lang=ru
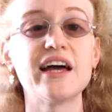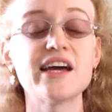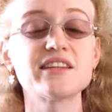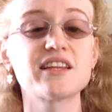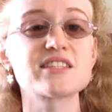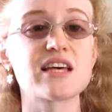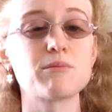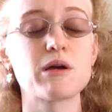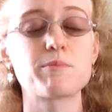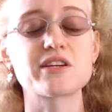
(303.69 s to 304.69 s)
Это
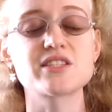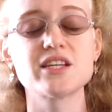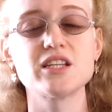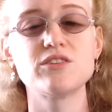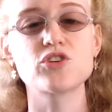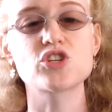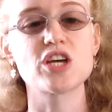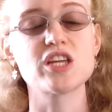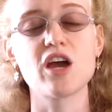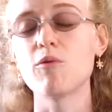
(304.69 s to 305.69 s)
самые простые
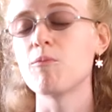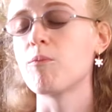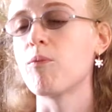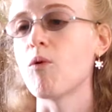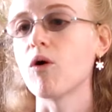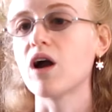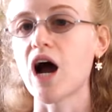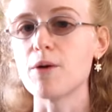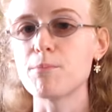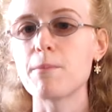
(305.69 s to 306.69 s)
движения по
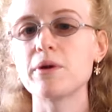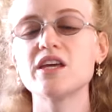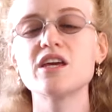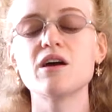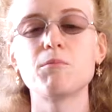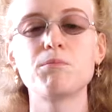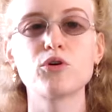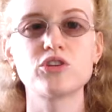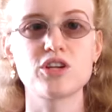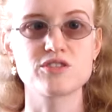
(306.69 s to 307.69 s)
гаммам и
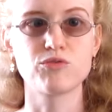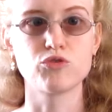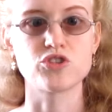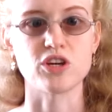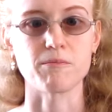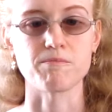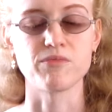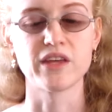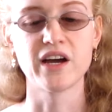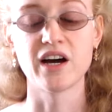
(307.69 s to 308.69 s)
по трезвучию.
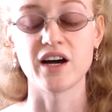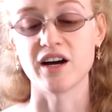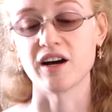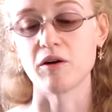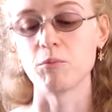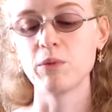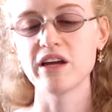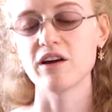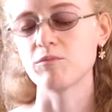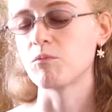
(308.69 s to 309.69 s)
А,
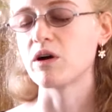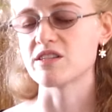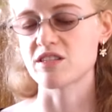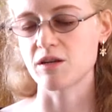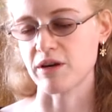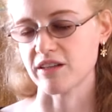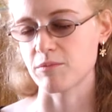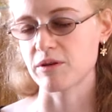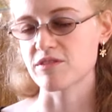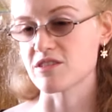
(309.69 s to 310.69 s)
мы с
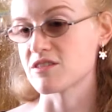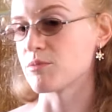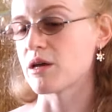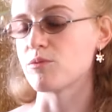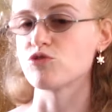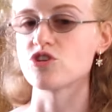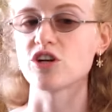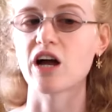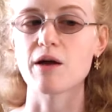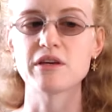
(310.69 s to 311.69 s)
ребятами, с моими
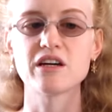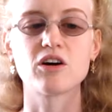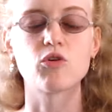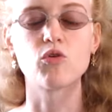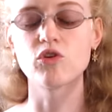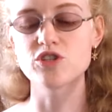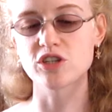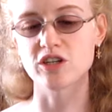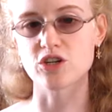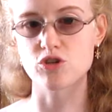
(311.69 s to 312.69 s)
учениками
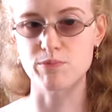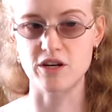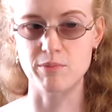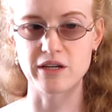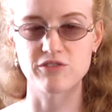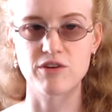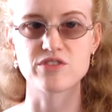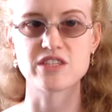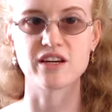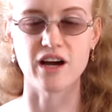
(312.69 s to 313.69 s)
очень хорошо
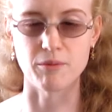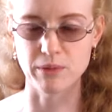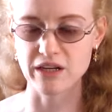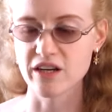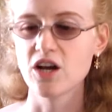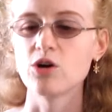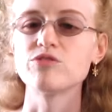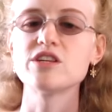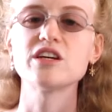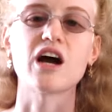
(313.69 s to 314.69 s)
прорабатываем все гаммы,
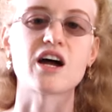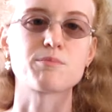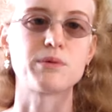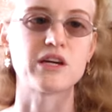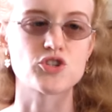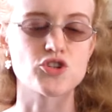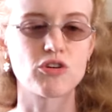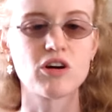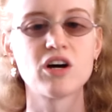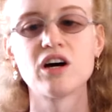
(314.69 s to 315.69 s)
в них
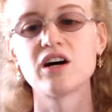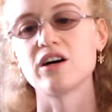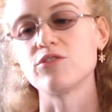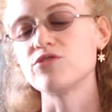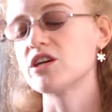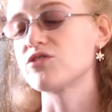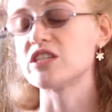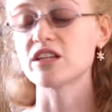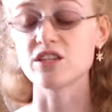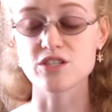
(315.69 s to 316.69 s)
арпеджио, в них
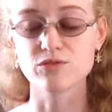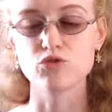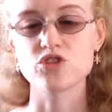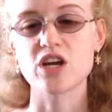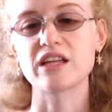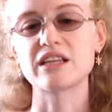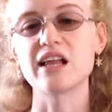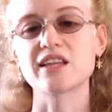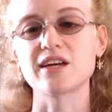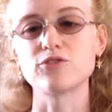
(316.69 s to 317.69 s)
все трезвучия,
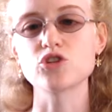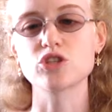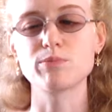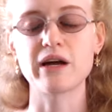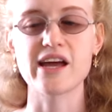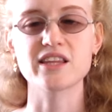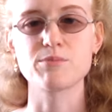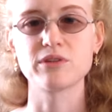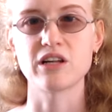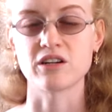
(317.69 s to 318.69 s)
для того, чтобы
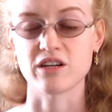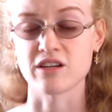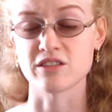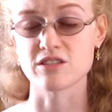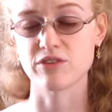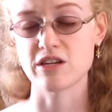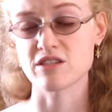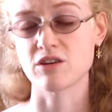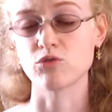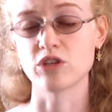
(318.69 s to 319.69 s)
это было, как
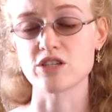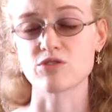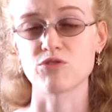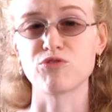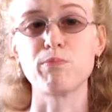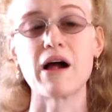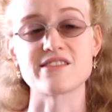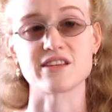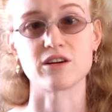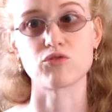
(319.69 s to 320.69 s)
называется, у нас в
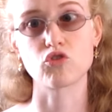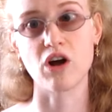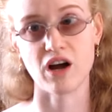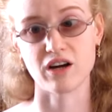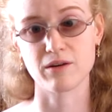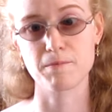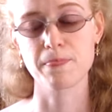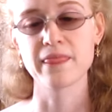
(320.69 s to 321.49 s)
пальцах, в руках.